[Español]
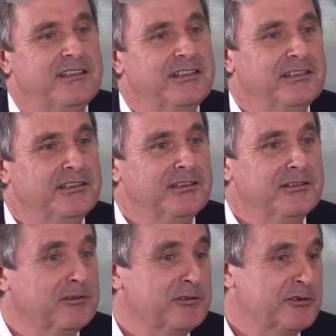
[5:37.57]
y
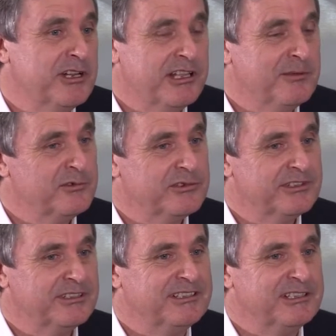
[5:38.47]
no nos
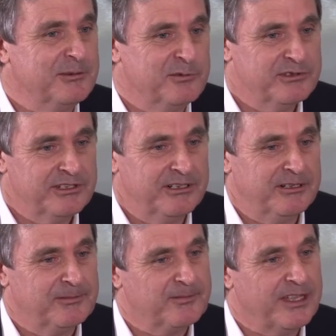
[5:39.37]
hayamos, eh, digamos, eh,
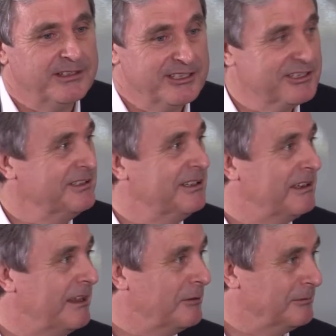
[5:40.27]
eh,
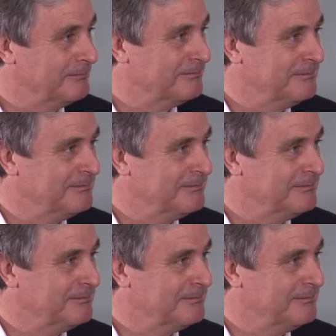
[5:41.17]
desintegrado